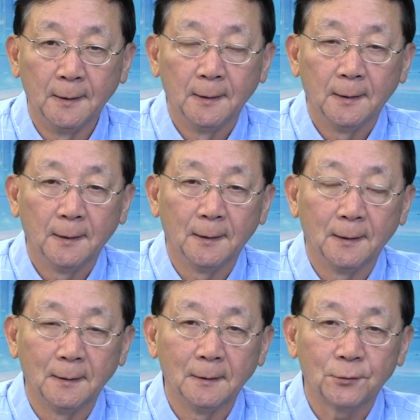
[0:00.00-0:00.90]

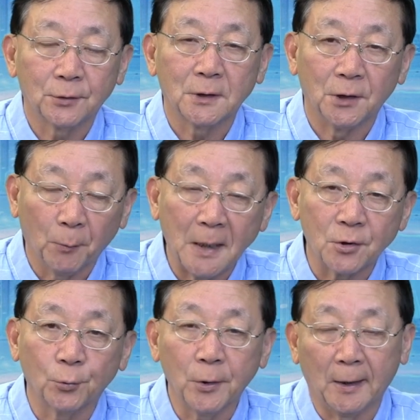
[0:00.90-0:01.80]
呃，就是体外
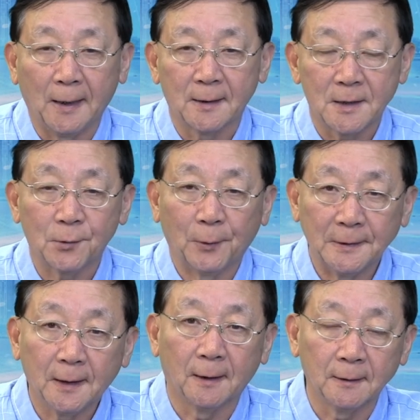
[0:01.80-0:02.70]
受孕啊，试管
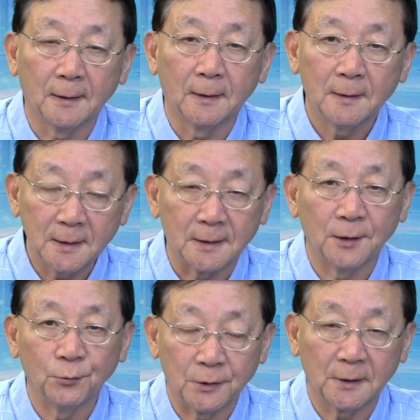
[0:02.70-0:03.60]
婴儿的这
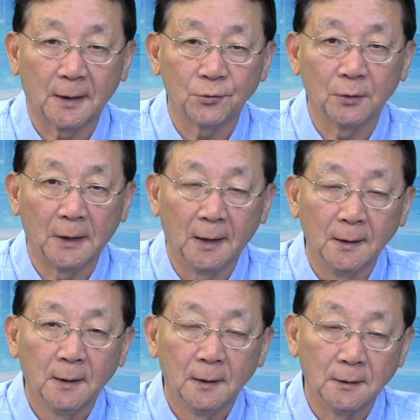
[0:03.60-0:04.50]
些女性来说呢，
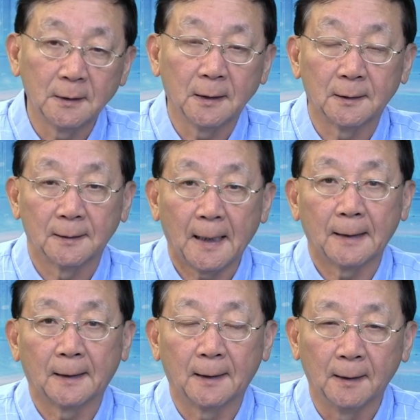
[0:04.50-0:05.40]
影响挺大的
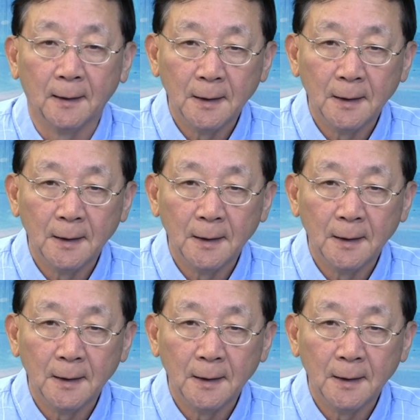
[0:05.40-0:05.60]
哈。